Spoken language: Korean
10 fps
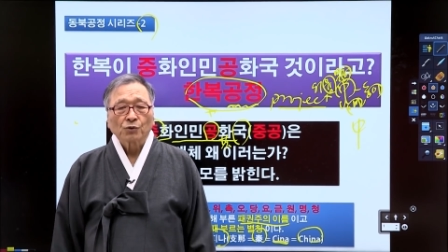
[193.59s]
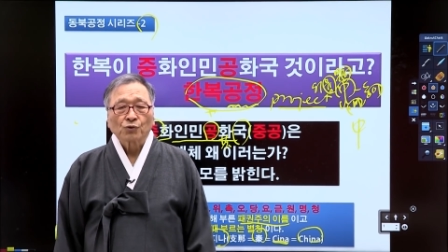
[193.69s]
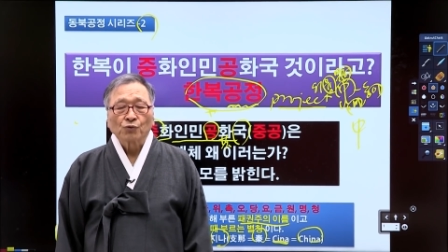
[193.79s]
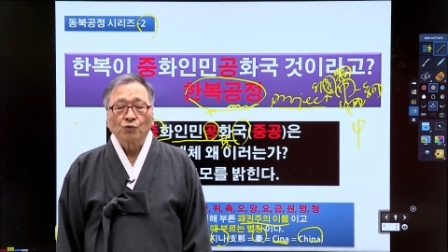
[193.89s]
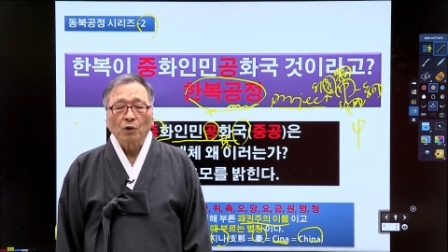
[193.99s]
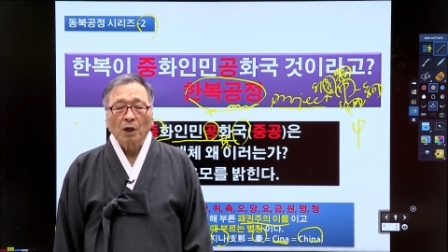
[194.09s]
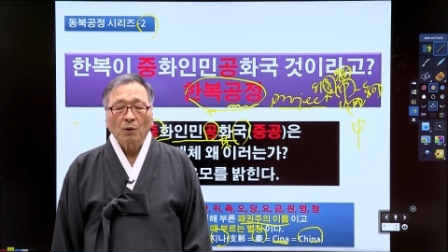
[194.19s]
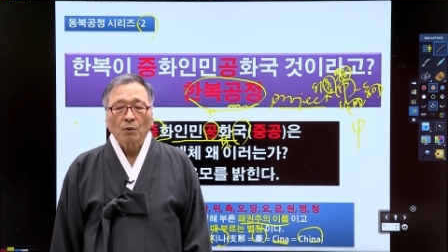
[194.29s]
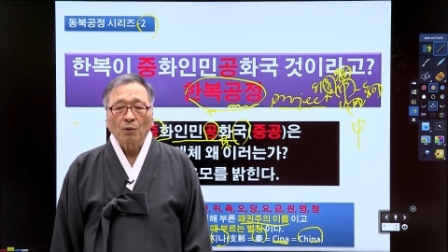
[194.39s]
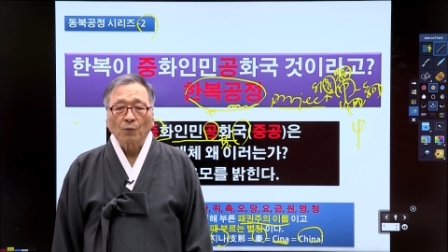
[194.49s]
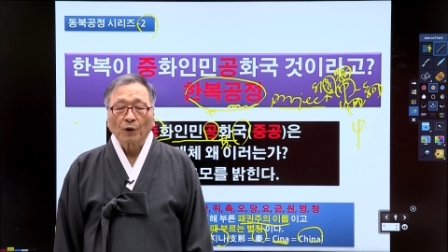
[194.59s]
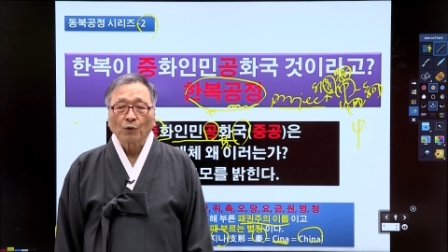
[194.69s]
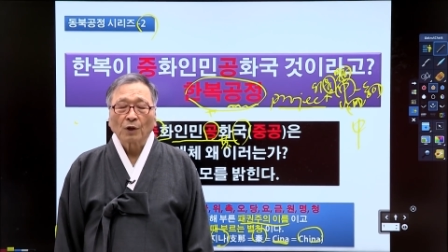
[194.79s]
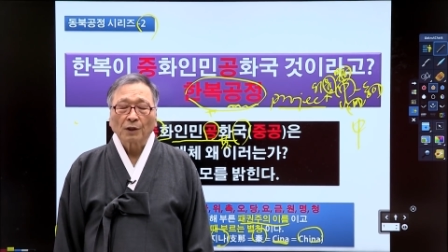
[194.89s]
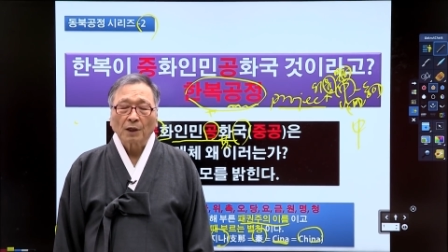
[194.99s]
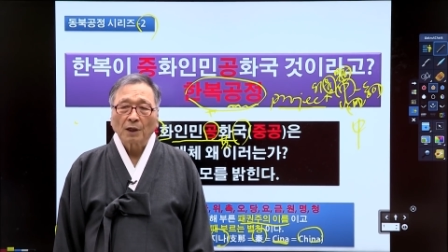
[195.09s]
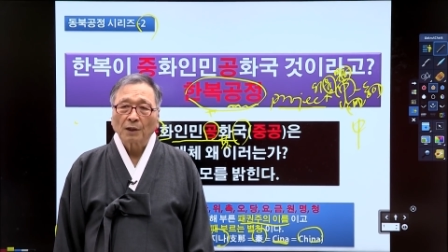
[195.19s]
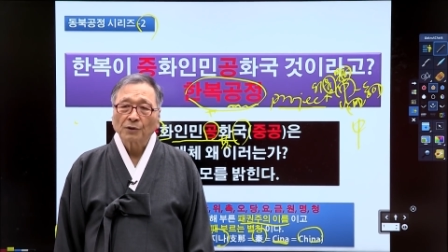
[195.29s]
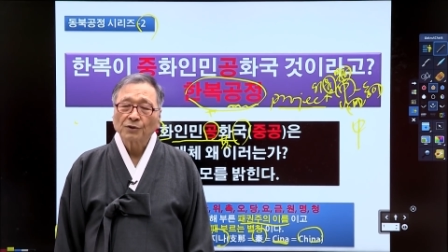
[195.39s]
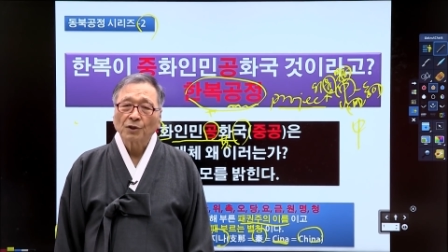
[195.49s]
중국하고 외교
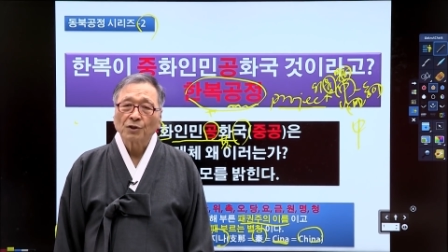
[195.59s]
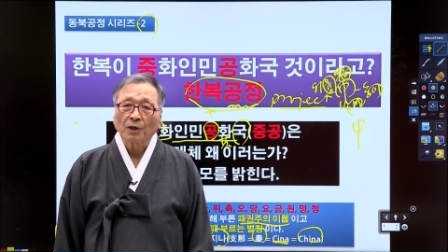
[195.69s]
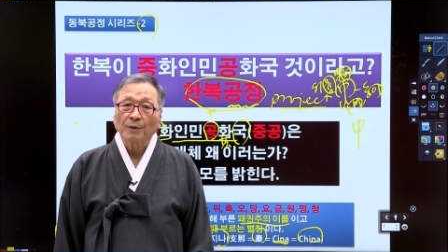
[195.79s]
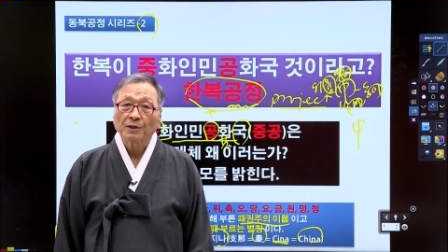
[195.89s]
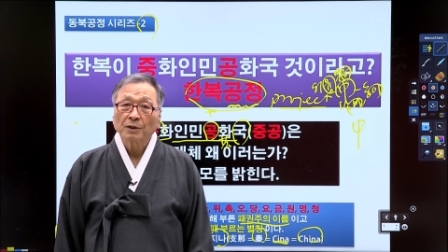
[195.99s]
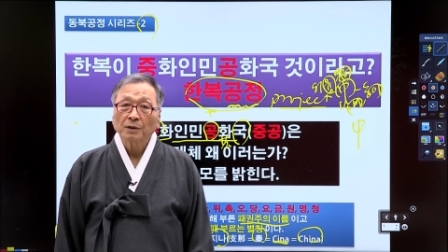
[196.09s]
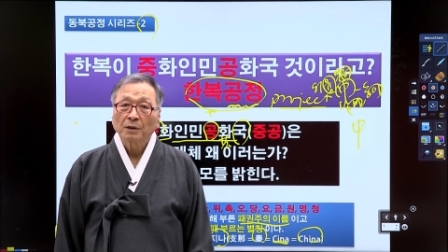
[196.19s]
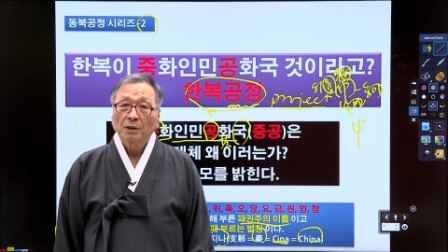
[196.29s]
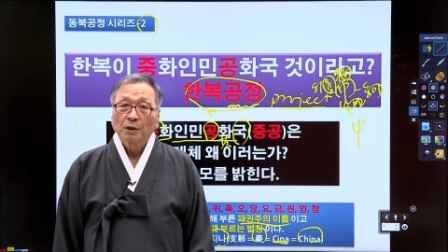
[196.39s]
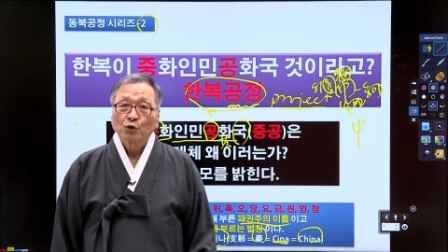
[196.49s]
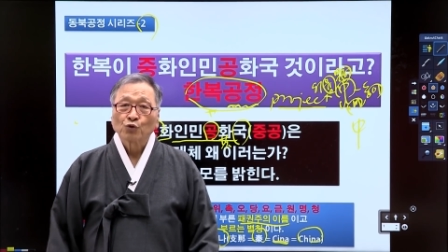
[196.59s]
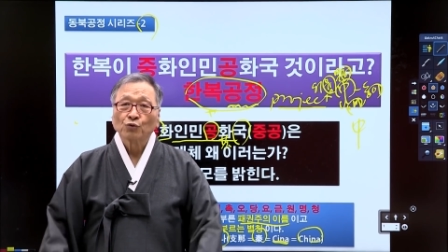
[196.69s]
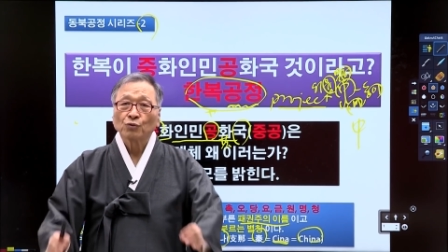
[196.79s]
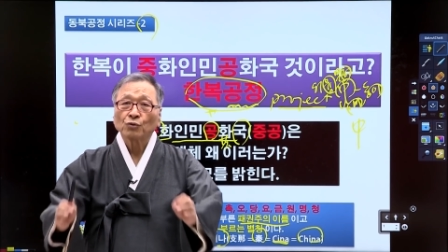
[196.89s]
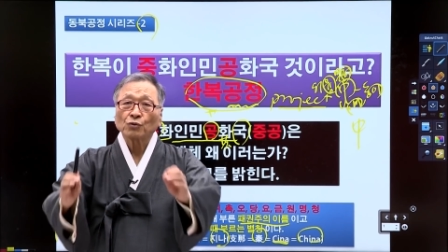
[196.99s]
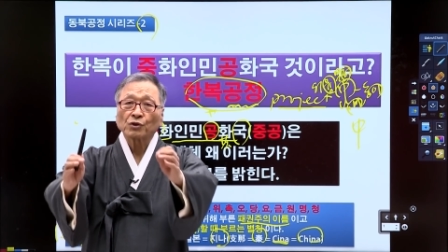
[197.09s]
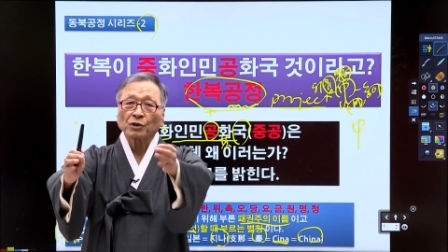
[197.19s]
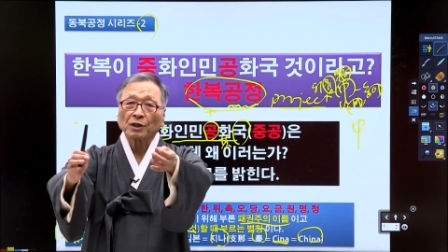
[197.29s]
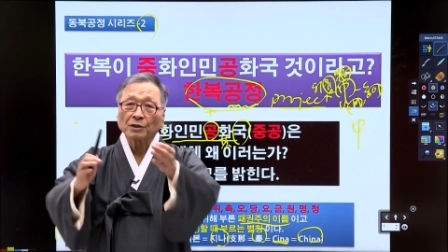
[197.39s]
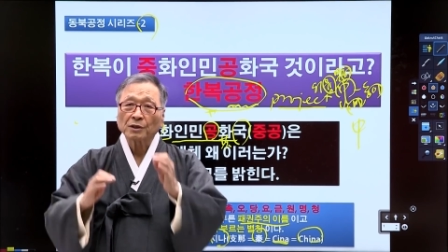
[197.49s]
관계가 형성이 되면서 중국
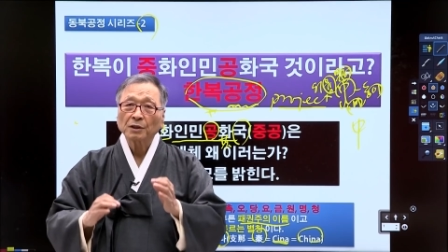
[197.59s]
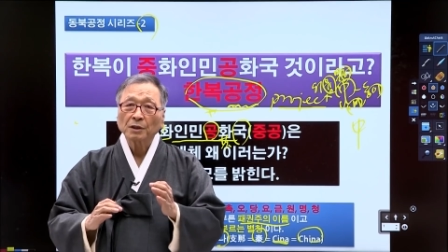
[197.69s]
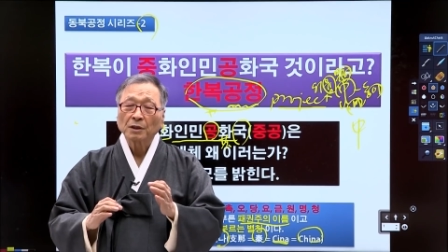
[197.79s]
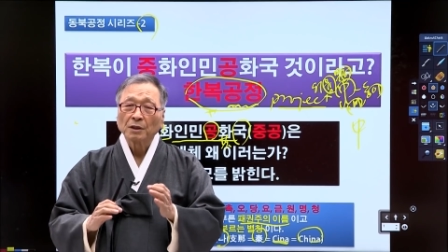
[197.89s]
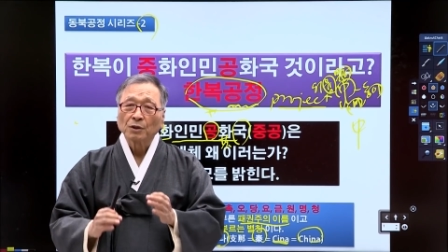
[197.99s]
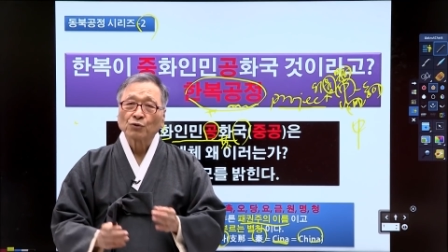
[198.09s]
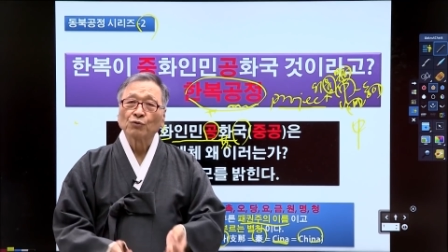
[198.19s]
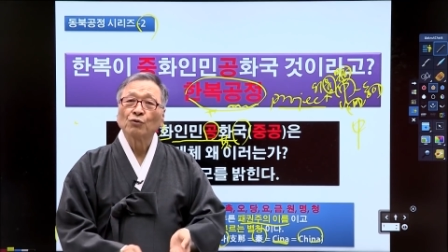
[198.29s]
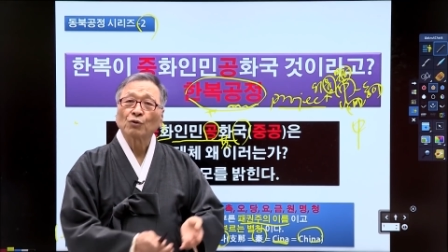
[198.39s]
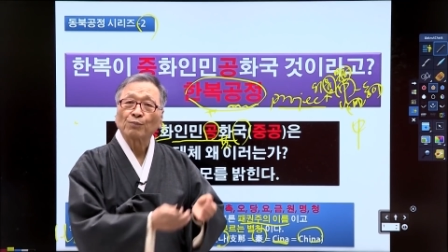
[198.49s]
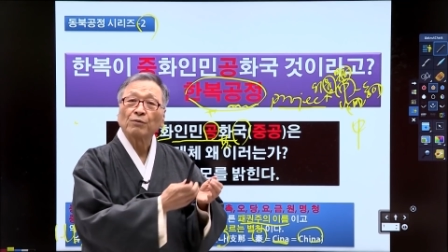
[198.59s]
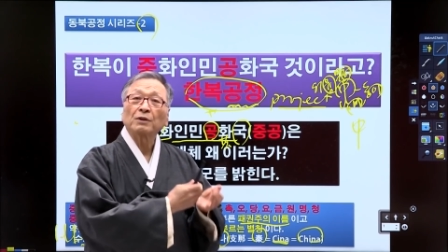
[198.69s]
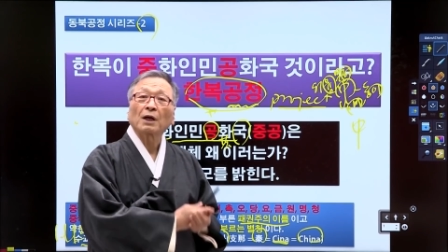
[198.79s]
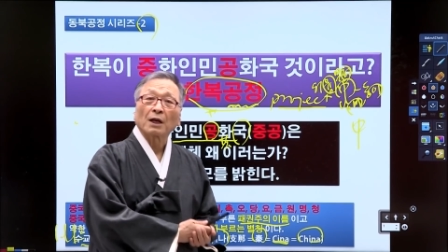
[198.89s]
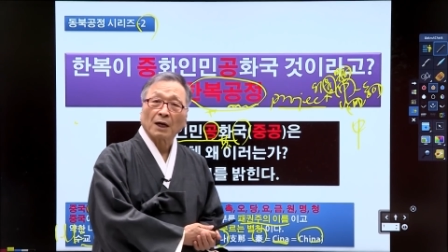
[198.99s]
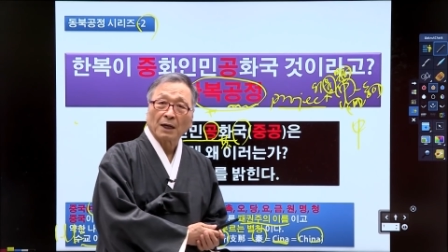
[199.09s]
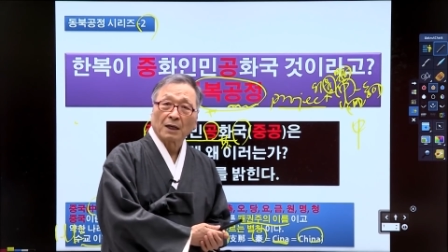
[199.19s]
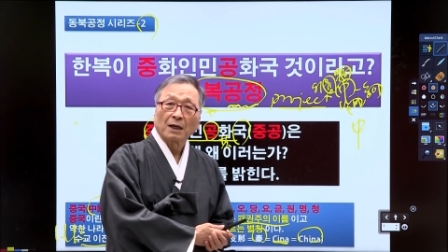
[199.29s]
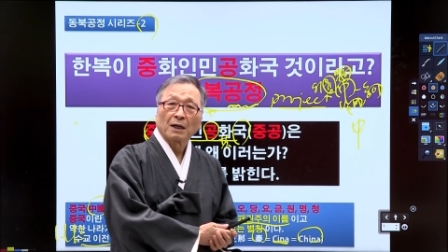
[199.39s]
측에서 중국으로 불러달라